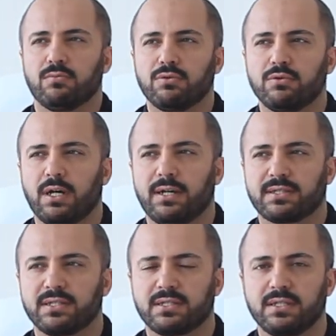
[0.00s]
Bunun
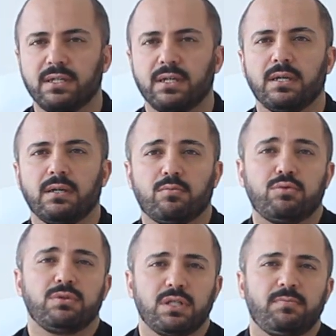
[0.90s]
artısı
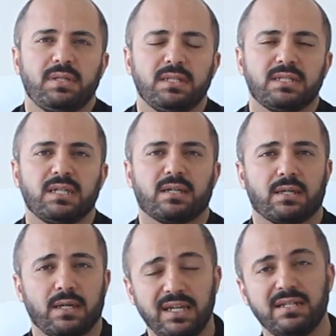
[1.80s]
bunları
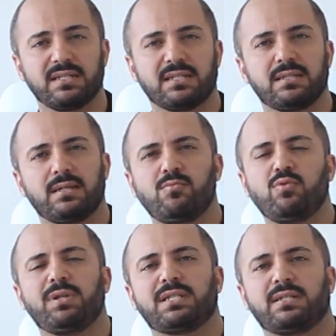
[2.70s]
bilirsek en azından
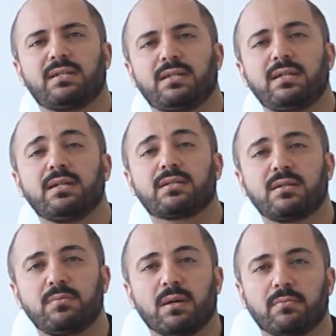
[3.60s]
bu mesleklere
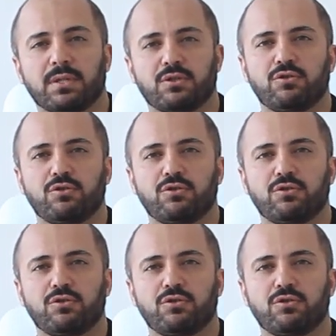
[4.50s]
yatırım yapmayız.